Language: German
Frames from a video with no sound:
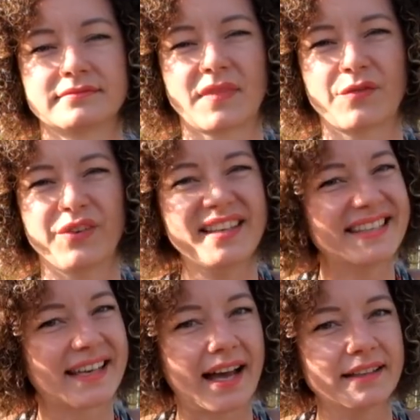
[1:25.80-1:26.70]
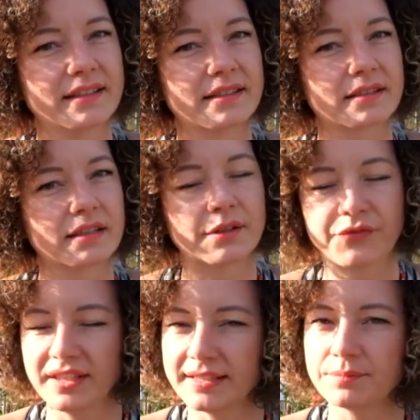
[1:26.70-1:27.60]
Finde ich gar nicht. Ich
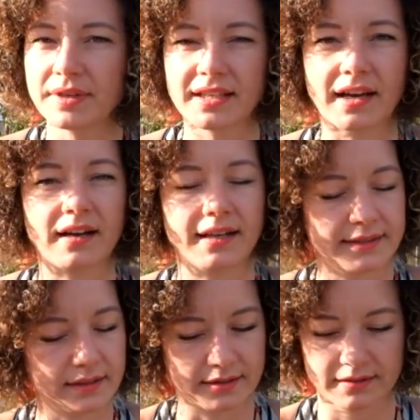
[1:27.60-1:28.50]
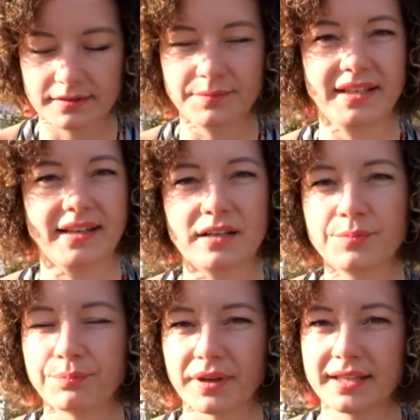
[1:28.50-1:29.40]
finde die, Media die mediale
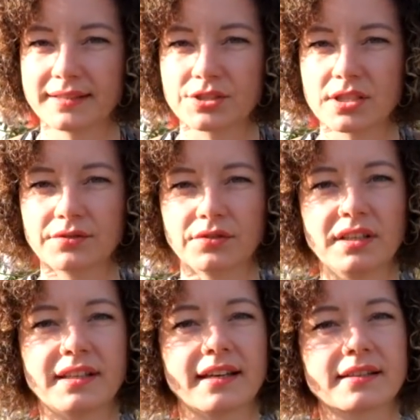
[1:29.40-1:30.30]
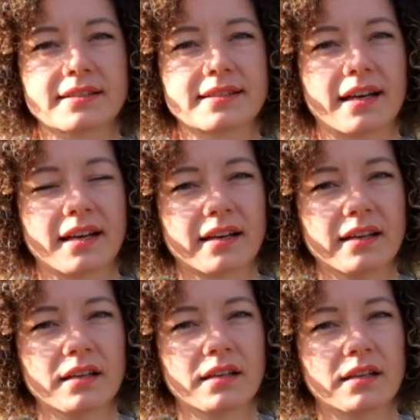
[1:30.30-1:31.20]
Berichterstattung in der
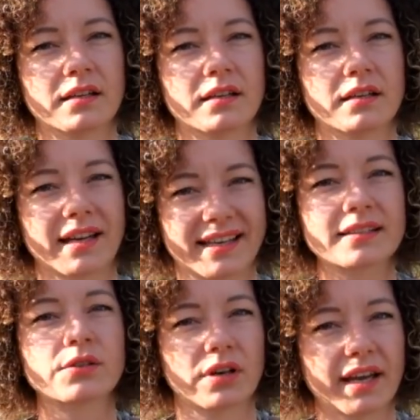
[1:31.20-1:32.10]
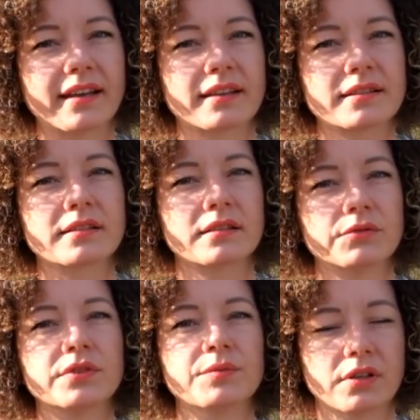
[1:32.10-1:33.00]
Sache recht korrekt
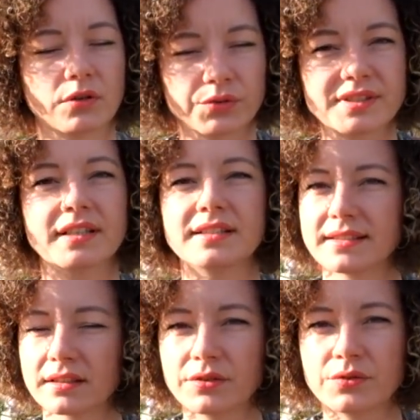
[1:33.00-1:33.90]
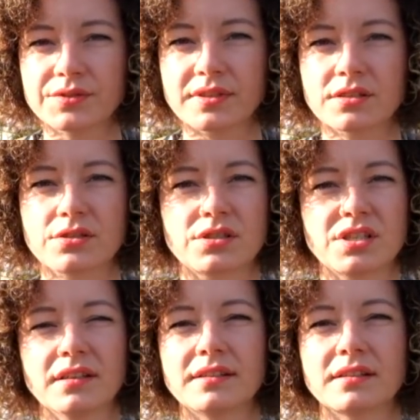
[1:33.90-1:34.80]
und im Großteil seriös recherchiert,